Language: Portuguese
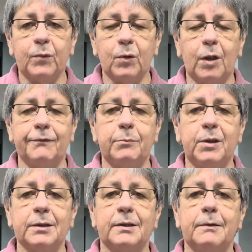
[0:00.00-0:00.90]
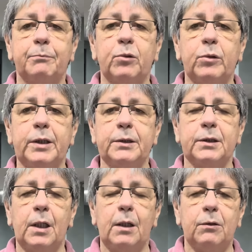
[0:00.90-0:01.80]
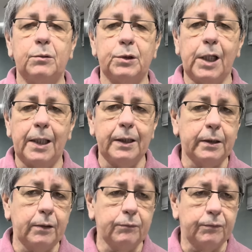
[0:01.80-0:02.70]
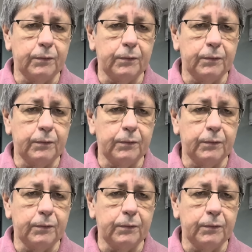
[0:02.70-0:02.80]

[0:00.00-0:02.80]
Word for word: Nove meses depois, o Jair, que